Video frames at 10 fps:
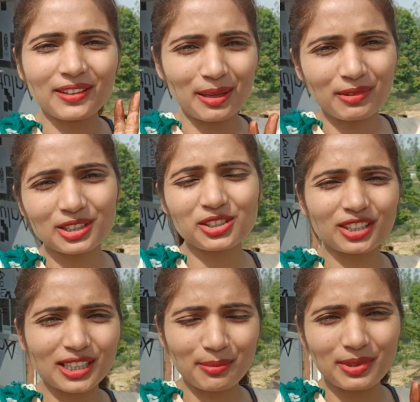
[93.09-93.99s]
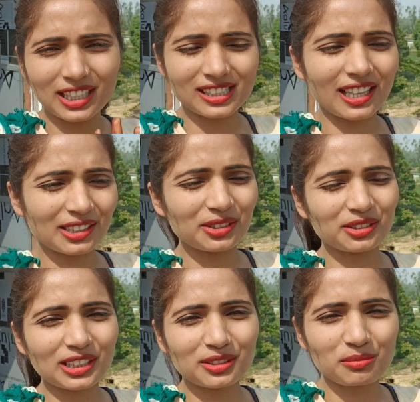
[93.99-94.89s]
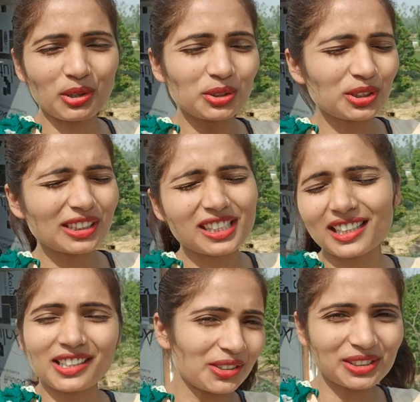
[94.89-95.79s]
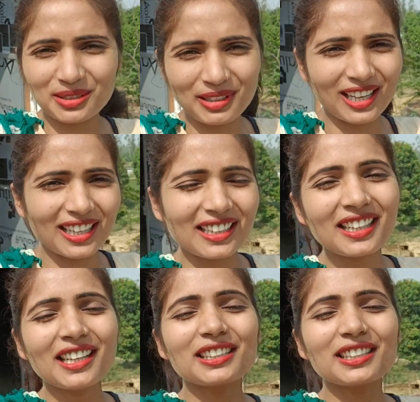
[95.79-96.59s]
फैमिली जो है नब्बे हज़ार की हो गई तो बहुत ही ज़्यादा खुशी मिल रही